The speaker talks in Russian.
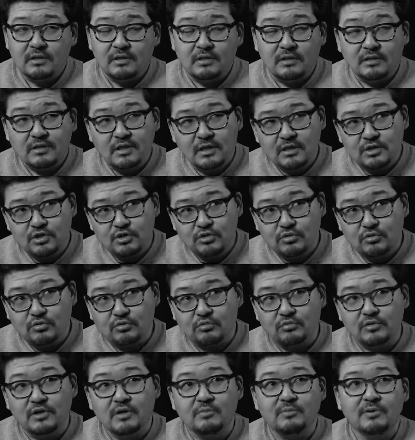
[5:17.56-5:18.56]
не так,
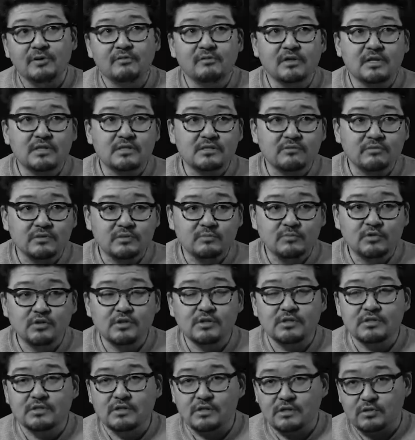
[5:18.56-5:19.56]
что у них появляется
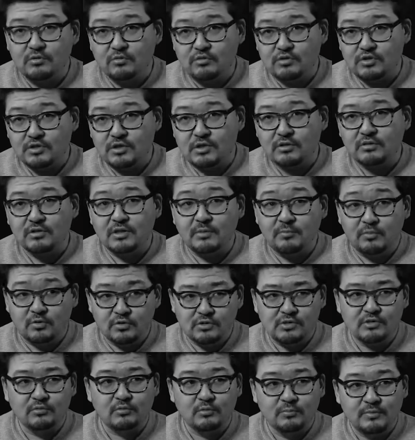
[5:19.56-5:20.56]
возможность, и они уезжают, а
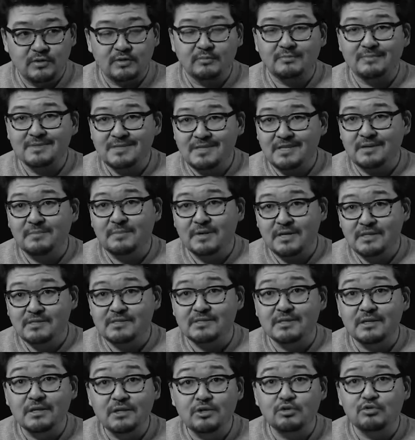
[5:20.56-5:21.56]
просто вот прям
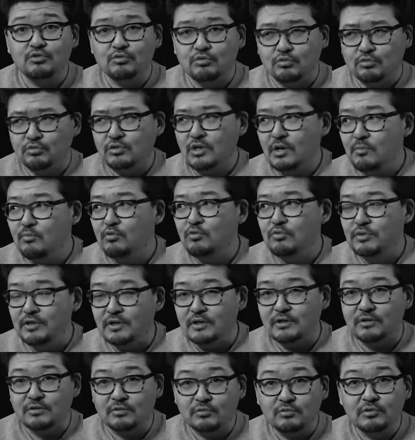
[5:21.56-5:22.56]
стремятся и ищут, куда бы
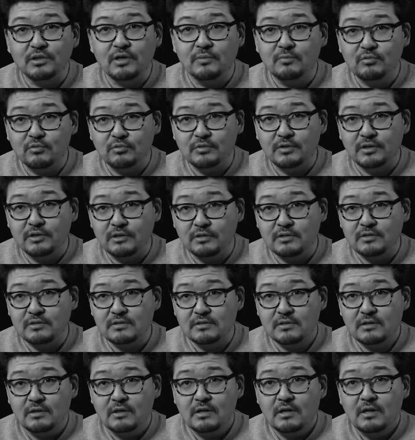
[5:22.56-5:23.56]
уехать, куда бы
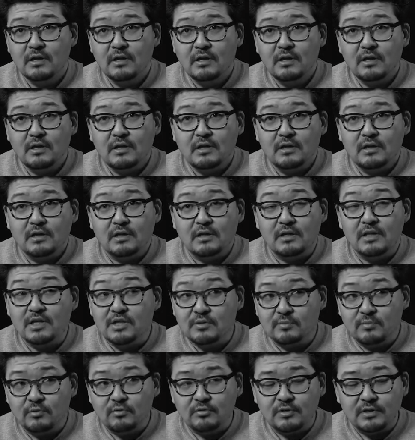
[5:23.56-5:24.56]
уехать,
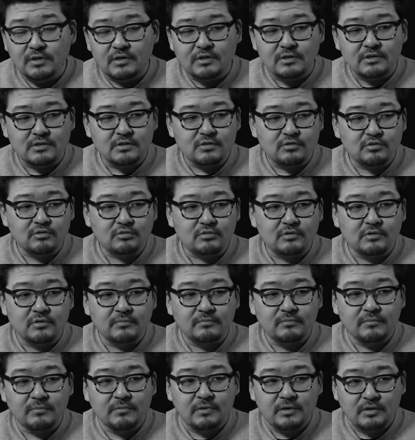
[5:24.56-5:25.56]
лишь бы уехать
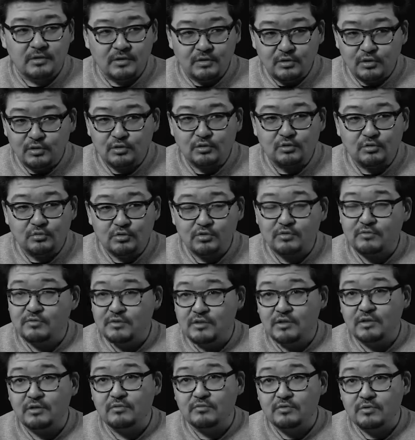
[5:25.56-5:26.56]
отсюда. Это говорит о том, что в
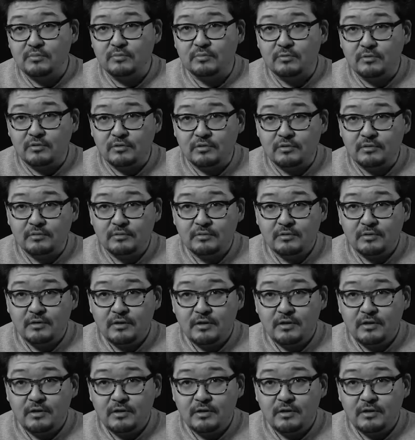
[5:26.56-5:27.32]
стране все плохо.